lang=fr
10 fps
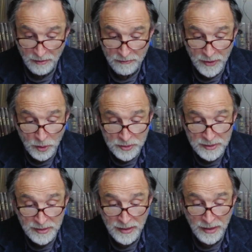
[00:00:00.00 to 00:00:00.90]
ve'lot
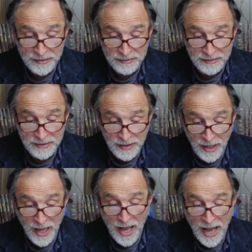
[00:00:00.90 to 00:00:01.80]
tiye
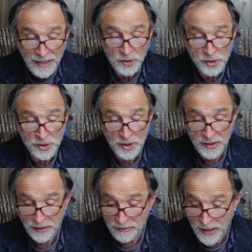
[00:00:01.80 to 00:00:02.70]
anetina ad
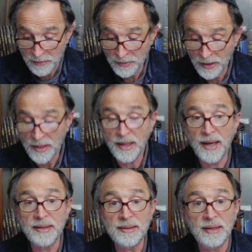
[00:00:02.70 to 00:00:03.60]
shekadam
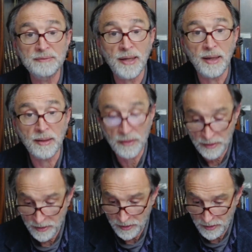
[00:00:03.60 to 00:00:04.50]
anedava
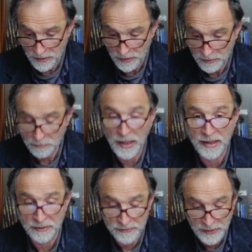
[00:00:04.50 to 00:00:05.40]

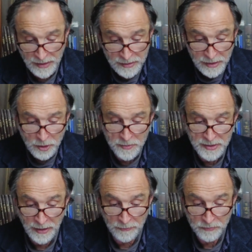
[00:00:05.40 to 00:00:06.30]
balev. Et il dit comme
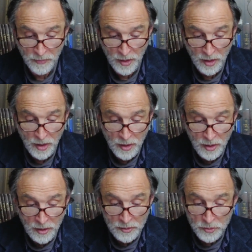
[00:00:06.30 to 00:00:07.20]
ça
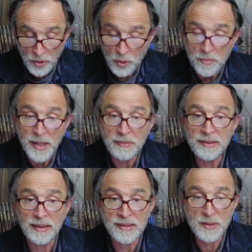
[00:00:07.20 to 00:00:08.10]
dans le même
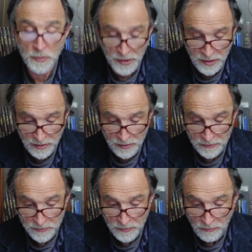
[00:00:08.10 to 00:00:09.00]
état d'esprit,
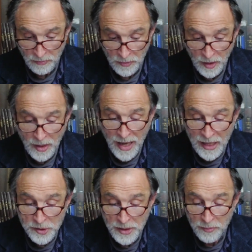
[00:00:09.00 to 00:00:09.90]

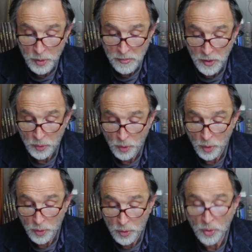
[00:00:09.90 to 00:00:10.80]
Hachem demande que
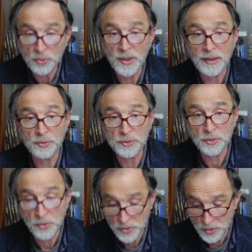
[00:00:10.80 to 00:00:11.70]
le don de la
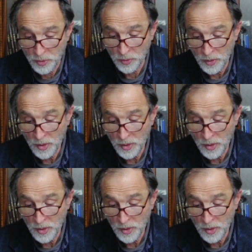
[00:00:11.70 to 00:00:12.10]
construction